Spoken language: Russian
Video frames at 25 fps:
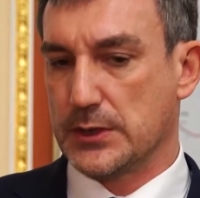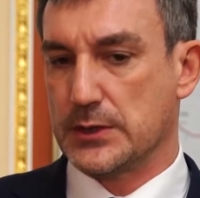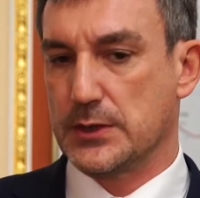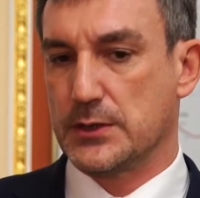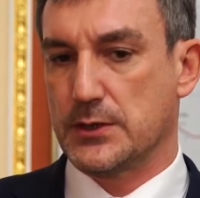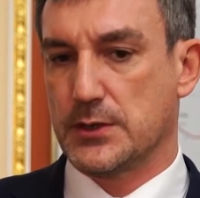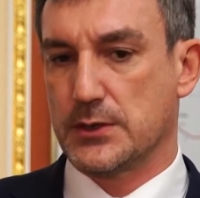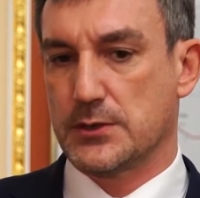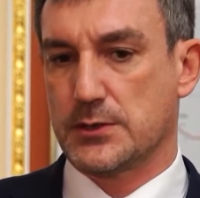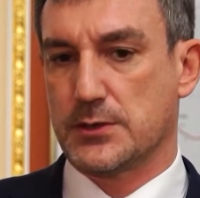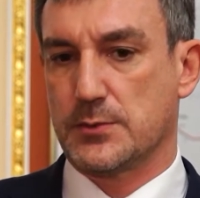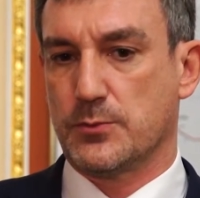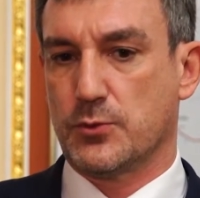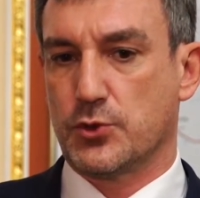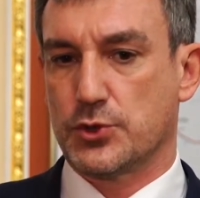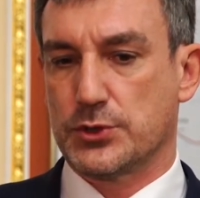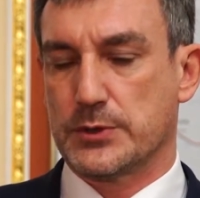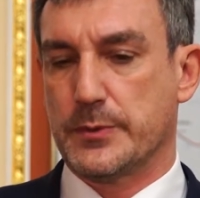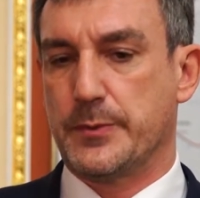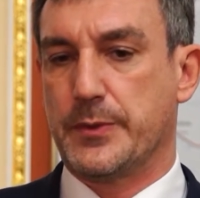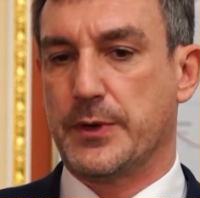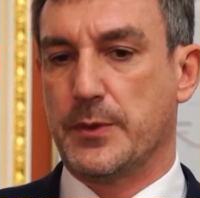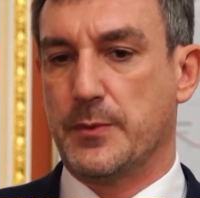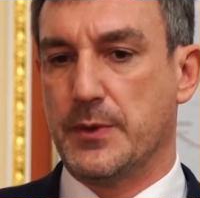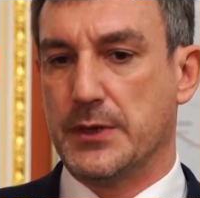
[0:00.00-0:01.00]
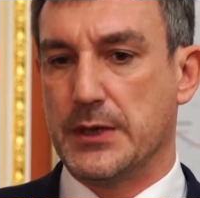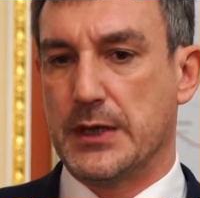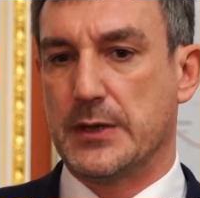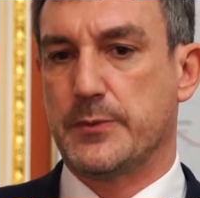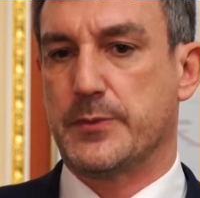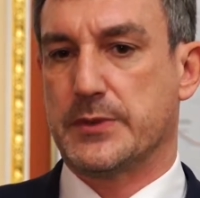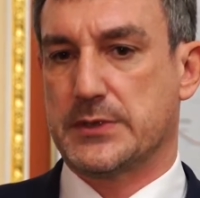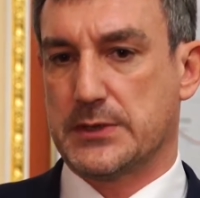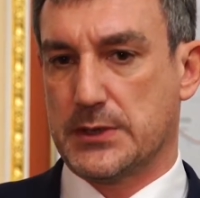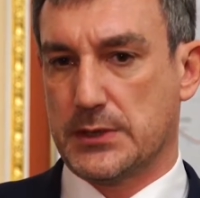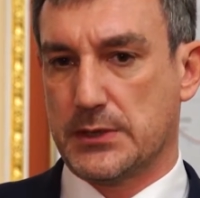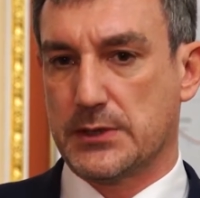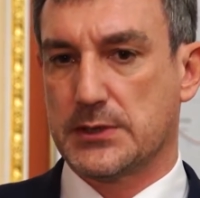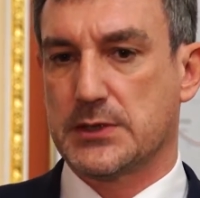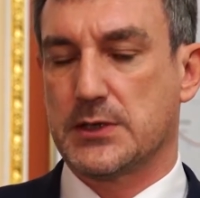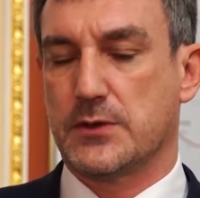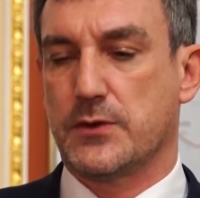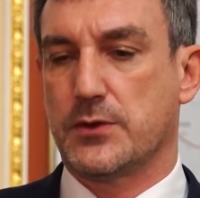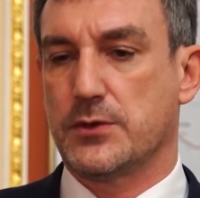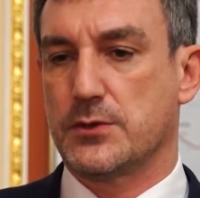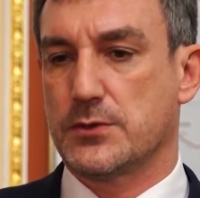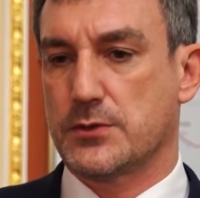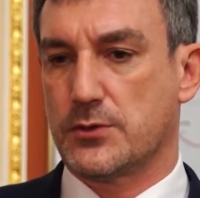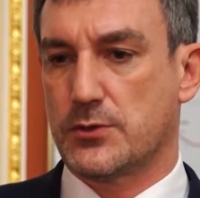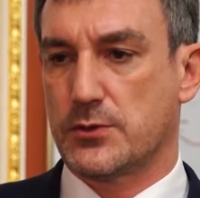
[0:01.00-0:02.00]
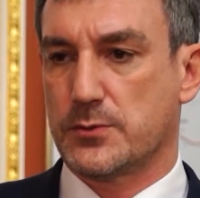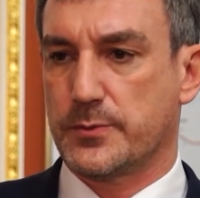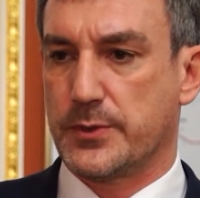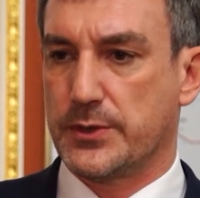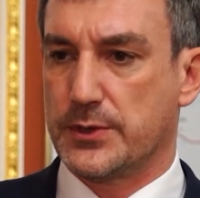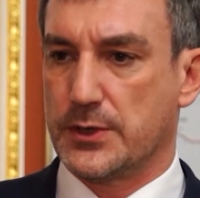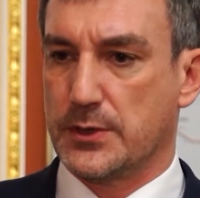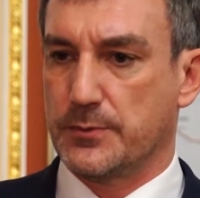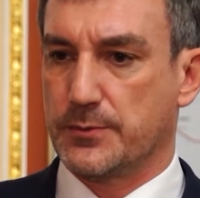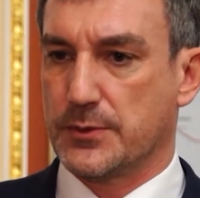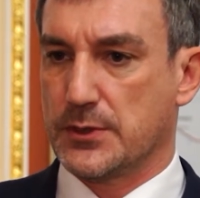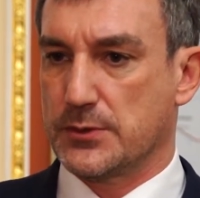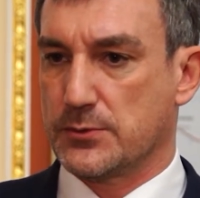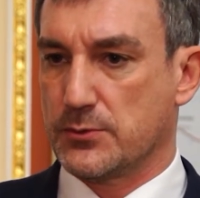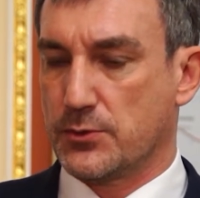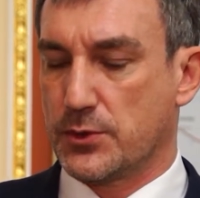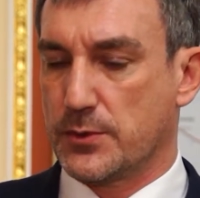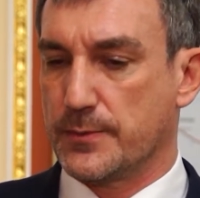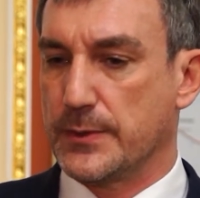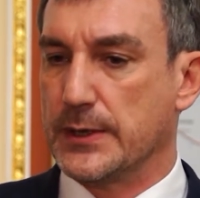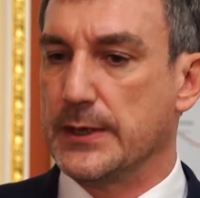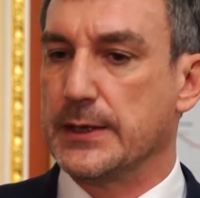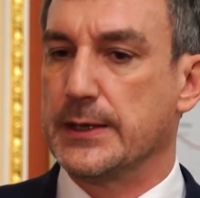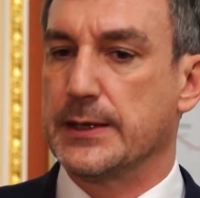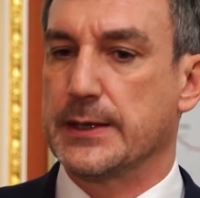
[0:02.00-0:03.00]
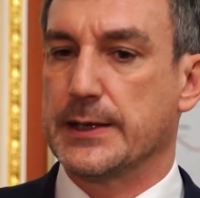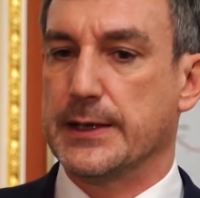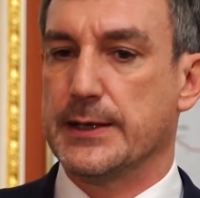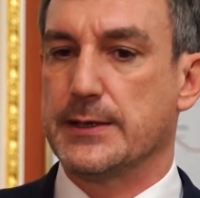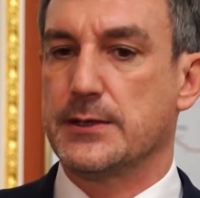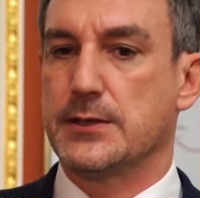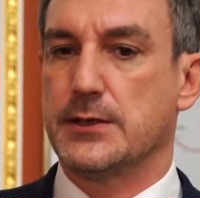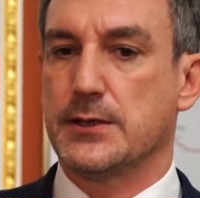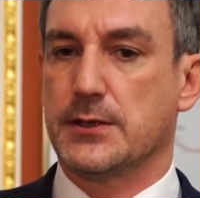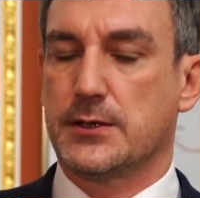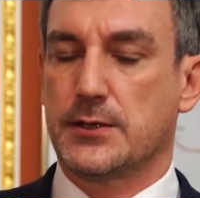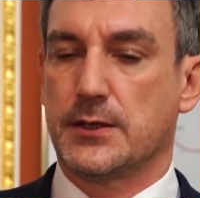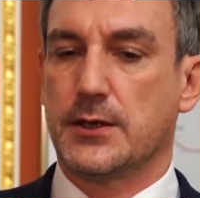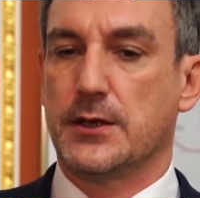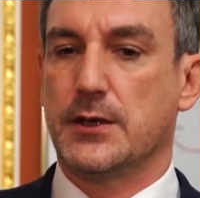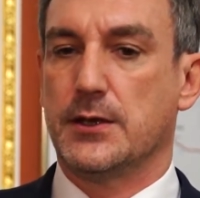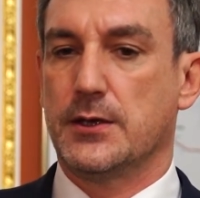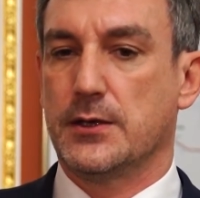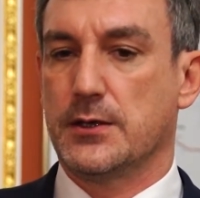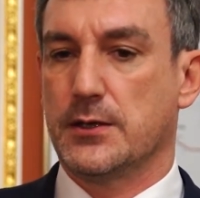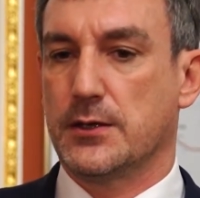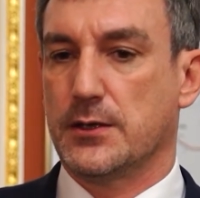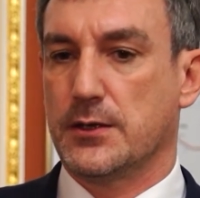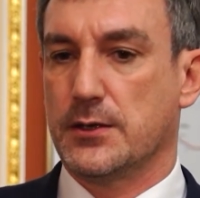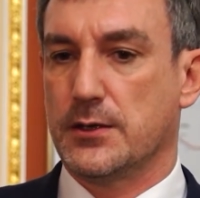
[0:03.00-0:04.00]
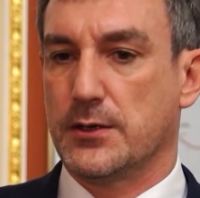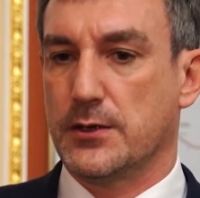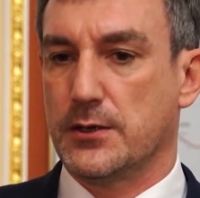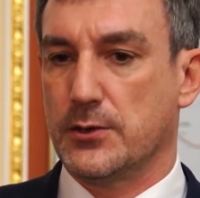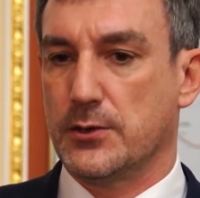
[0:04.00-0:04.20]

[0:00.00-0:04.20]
Эти тесты можно применять по согласованию с Роспотребнадзором для тех э,